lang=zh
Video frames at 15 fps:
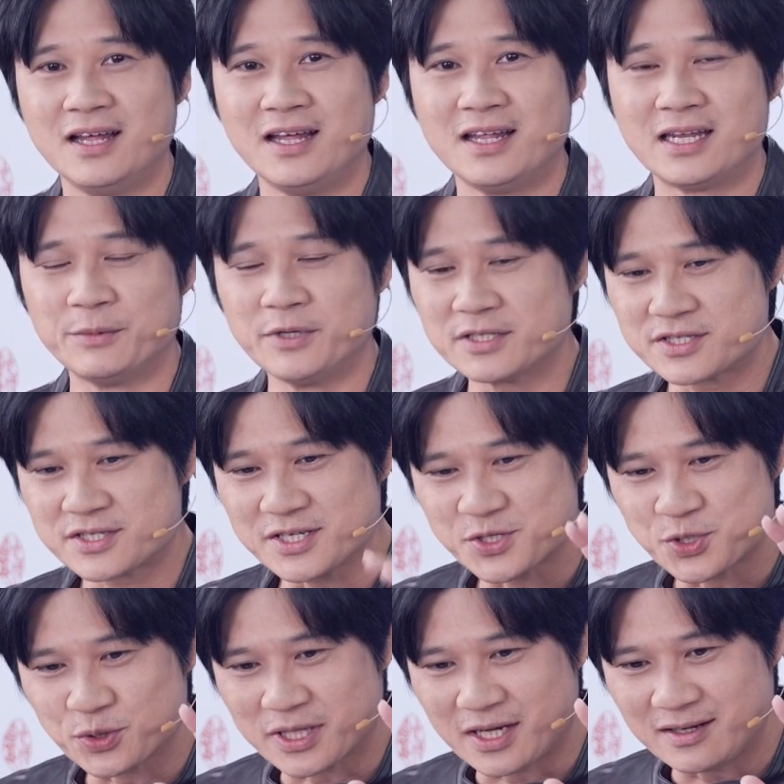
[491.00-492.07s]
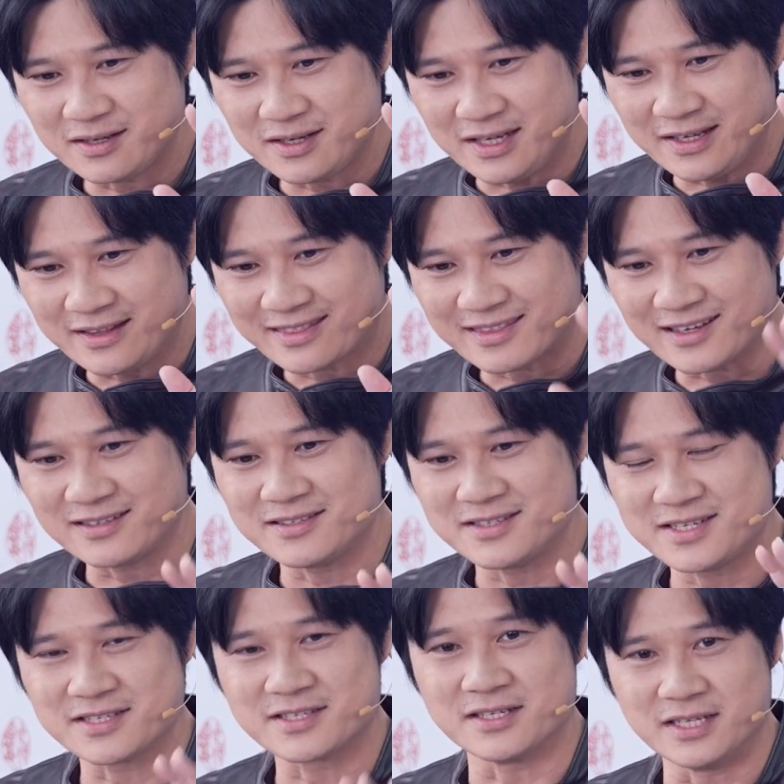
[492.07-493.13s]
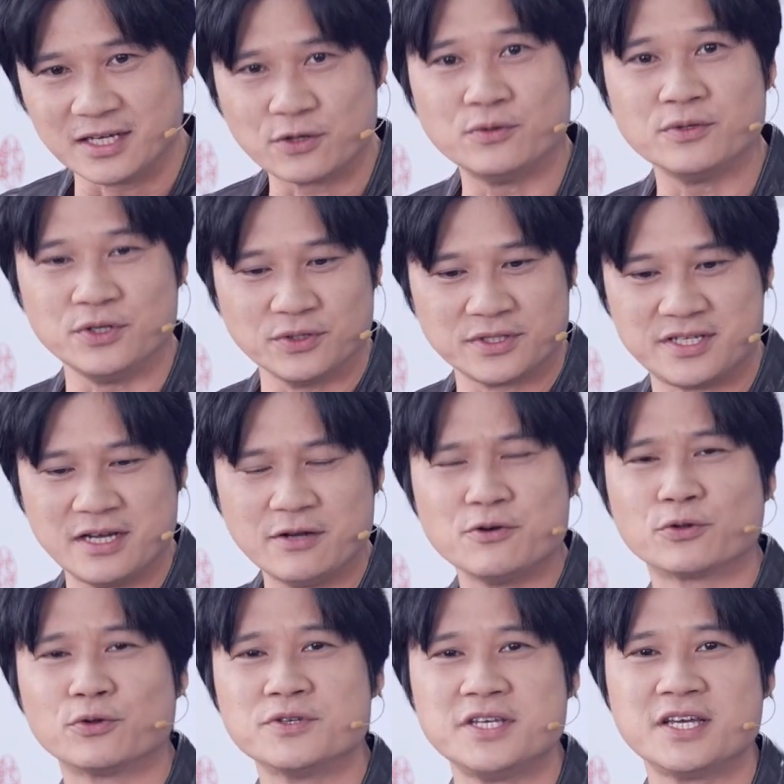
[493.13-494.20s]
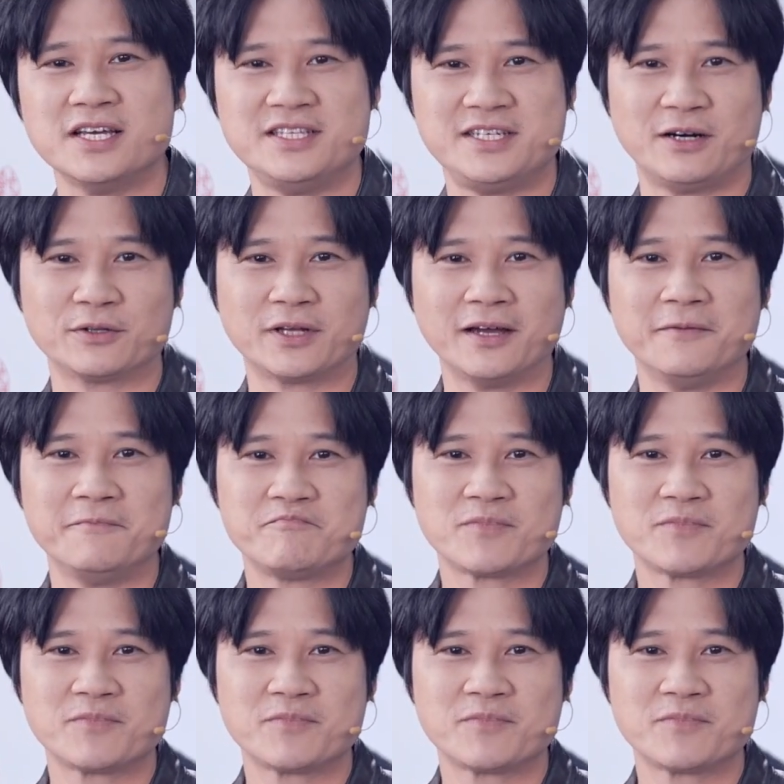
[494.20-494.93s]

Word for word: 那么这时候他一旦这样子能够有，只要有东西可以交代，